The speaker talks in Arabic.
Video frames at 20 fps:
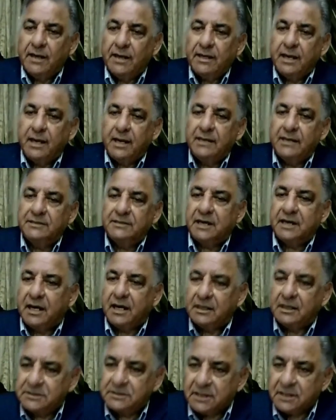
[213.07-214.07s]
وهي التي
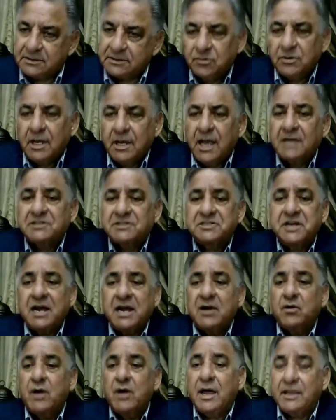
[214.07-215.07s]
خططت
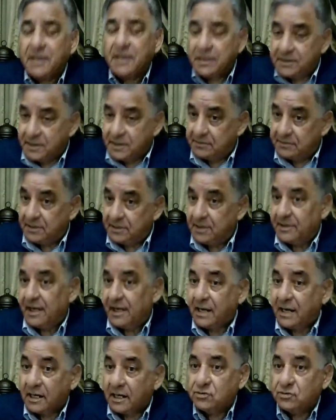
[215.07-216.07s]
اشياء كذا
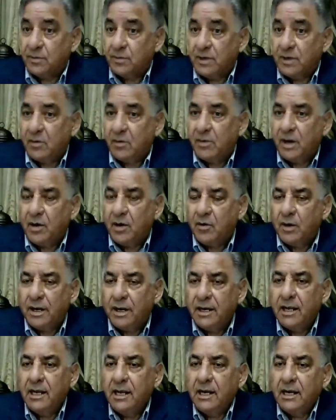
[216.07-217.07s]
تذكرتم اليوم
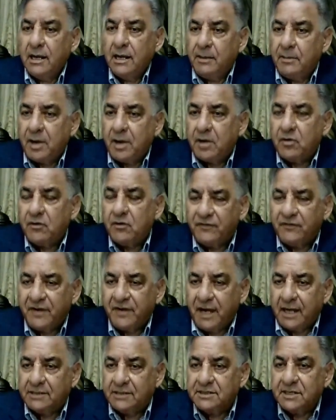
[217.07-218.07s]
الاول لم يكن
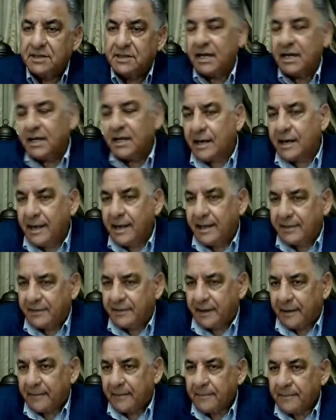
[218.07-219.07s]
في حديث غير
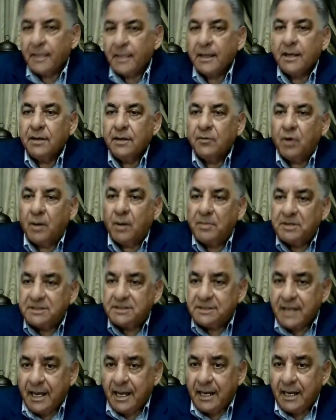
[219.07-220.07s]
هذا
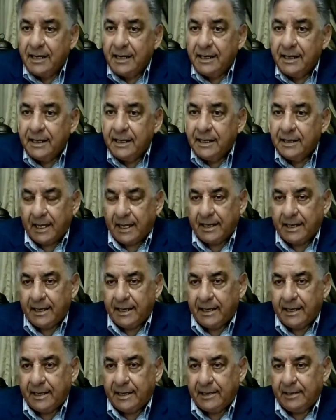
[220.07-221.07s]
وبالتالي
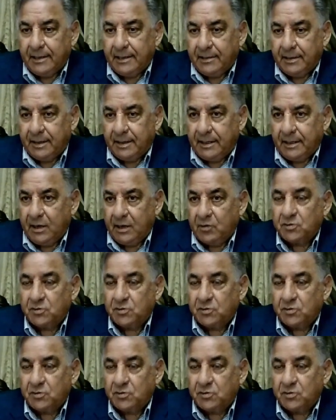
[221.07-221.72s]
كان آه،